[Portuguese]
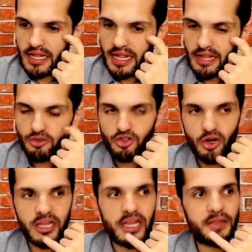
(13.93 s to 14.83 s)
eu sou
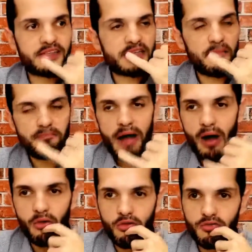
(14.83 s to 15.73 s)
aqui de São
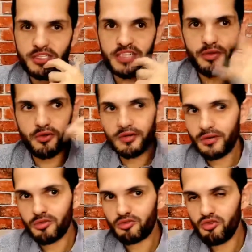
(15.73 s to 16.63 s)
Paulo, você é do Rio
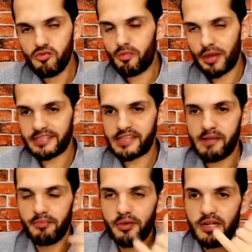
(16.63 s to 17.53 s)
Grande do Sul, por
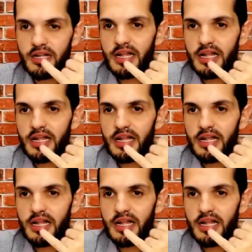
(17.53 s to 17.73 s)
exemplo,